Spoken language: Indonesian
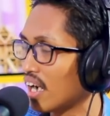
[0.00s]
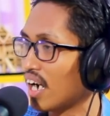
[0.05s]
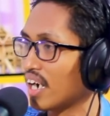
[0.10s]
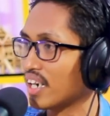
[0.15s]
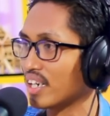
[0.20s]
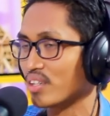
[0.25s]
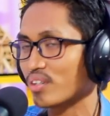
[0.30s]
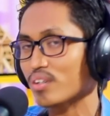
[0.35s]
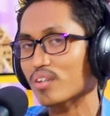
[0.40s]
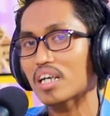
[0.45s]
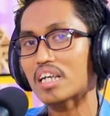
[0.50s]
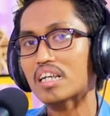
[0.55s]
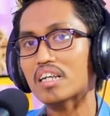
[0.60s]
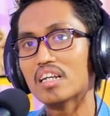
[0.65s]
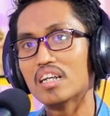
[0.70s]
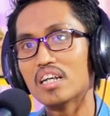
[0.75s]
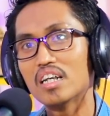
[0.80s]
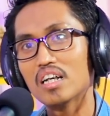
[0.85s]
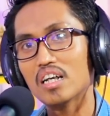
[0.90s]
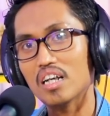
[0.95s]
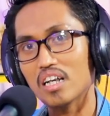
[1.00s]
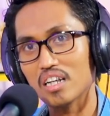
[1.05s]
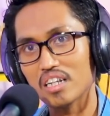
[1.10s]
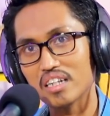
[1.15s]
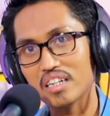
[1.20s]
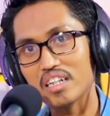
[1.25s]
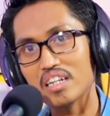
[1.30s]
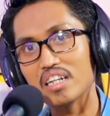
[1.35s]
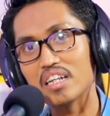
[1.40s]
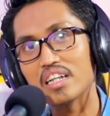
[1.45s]
Yeah. Nah, itu kan
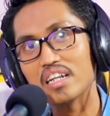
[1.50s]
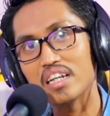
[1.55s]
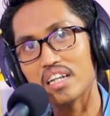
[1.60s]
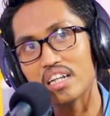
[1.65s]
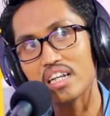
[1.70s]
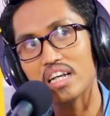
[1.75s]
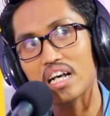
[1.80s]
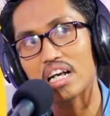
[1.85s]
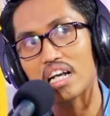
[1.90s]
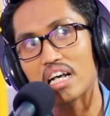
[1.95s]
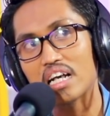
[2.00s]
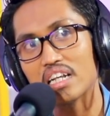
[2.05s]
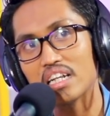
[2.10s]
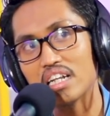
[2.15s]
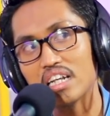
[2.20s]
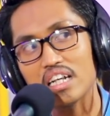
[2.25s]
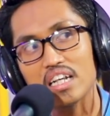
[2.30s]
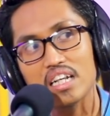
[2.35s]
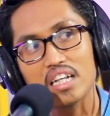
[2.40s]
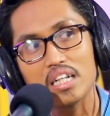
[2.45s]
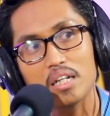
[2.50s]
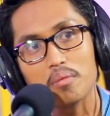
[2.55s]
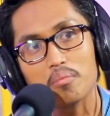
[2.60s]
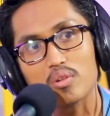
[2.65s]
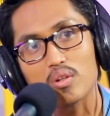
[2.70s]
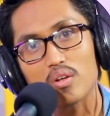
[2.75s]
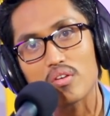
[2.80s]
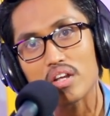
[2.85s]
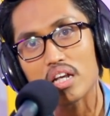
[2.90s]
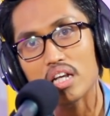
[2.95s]
ini ini ini ini ini
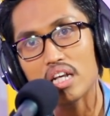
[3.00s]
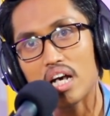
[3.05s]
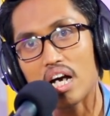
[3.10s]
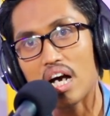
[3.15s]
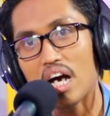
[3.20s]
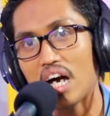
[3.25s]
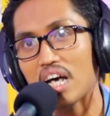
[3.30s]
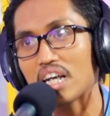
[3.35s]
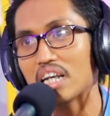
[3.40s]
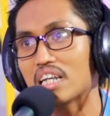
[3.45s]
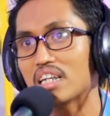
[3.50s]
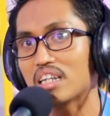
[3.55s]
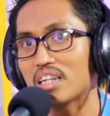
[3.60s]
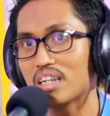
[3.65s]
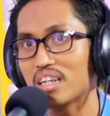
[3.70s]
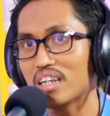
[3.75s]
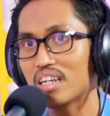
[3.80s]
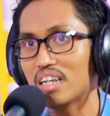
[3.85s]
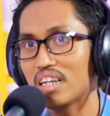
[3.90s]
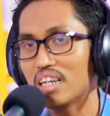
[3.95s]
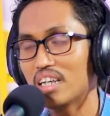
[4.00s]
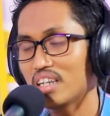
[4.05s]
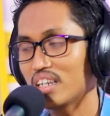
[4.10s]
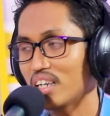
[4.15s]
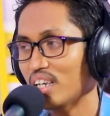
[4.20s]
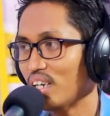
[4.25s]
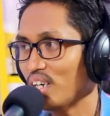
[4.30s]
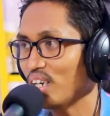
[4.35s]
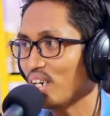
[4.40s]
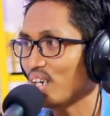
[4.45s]
menurut saya aneh nih.
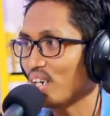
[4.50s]
Ya?